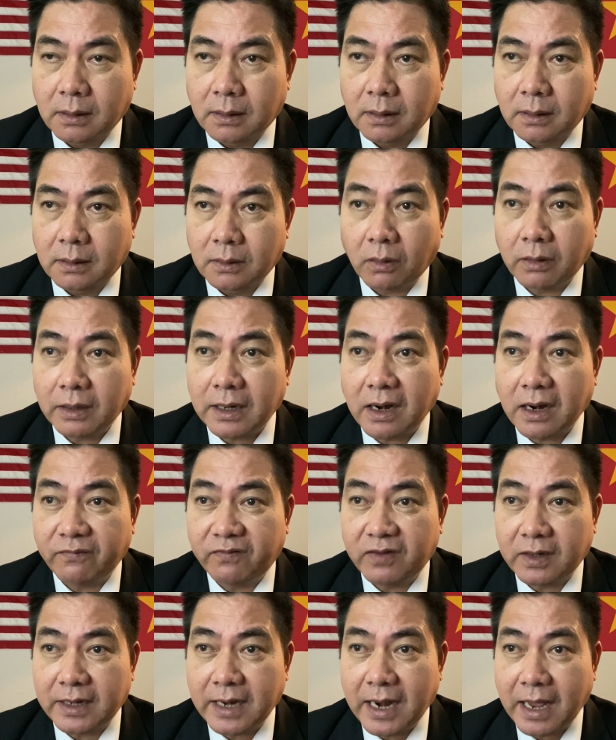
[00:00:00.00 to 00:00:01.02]
nói rằng là
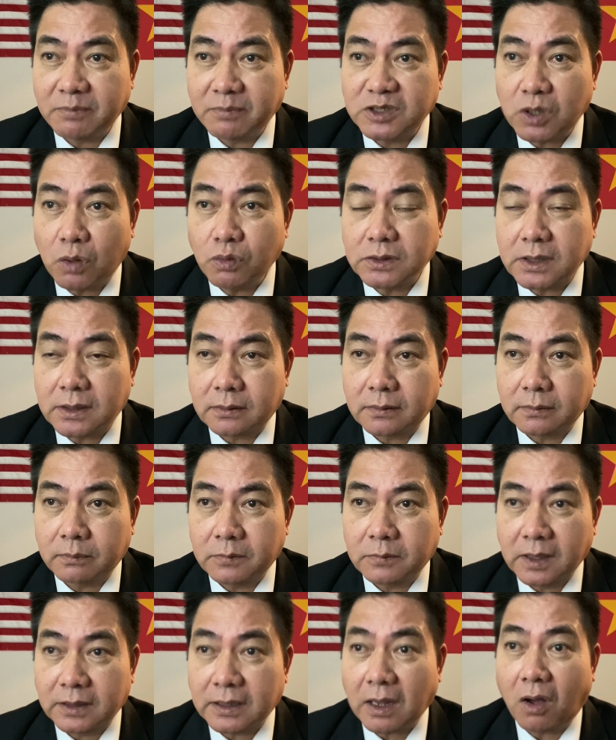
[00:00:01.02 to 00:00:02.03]
Việt Nam giấu dịch
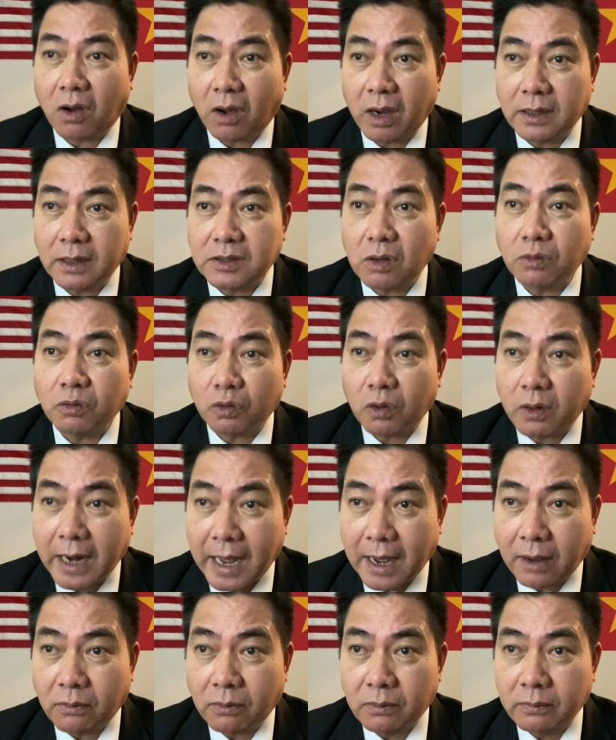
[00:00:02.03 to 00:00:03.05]
người ta hỏi giấu chỗ
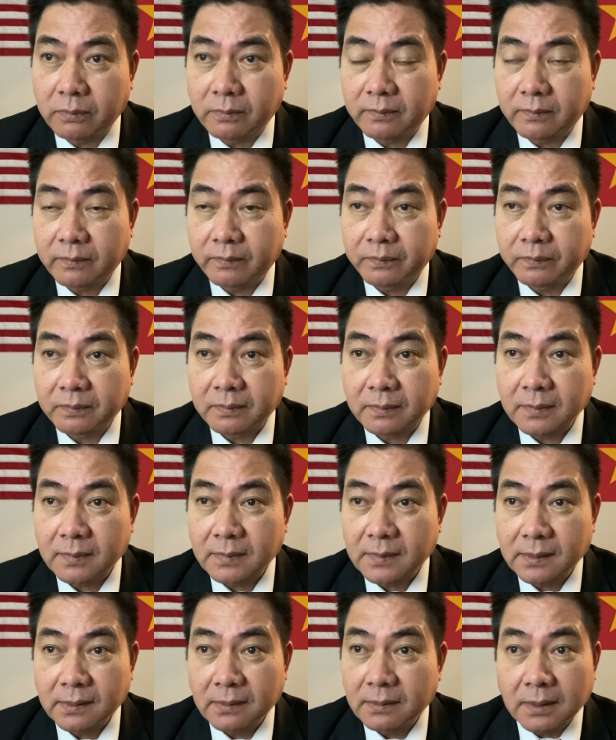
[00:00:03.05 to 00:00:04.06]
nào
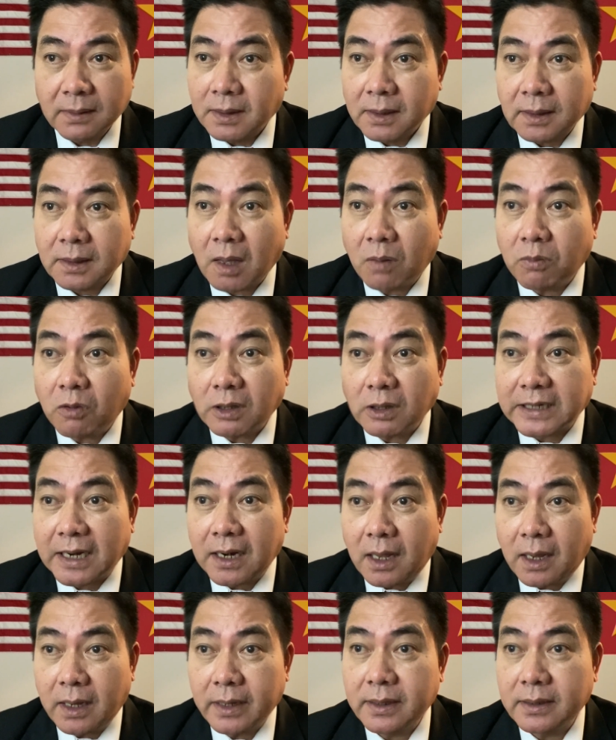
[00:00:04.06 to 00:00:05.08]
không có trả
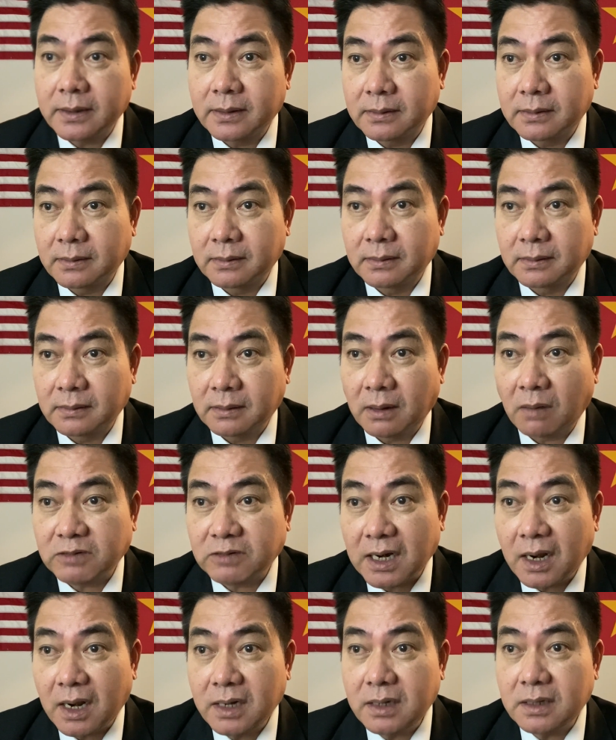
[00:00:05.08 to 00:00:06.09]
lời không
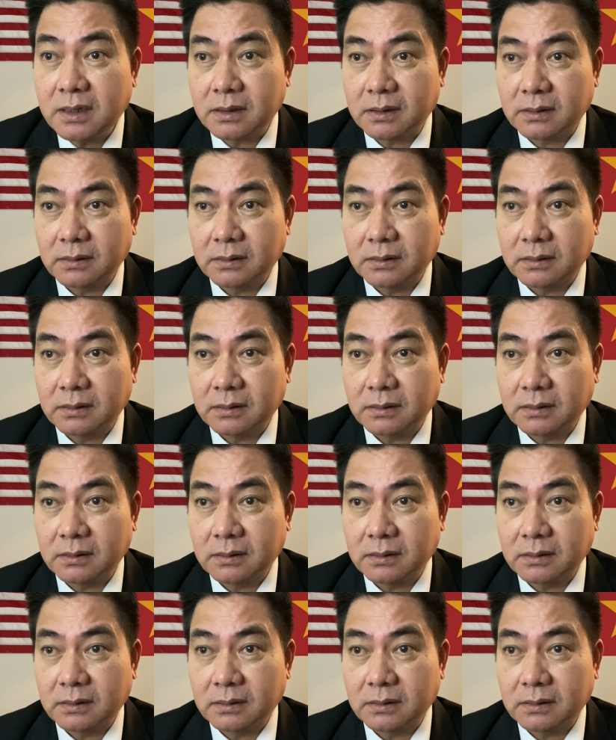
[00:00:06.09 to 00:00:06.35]
trả lời được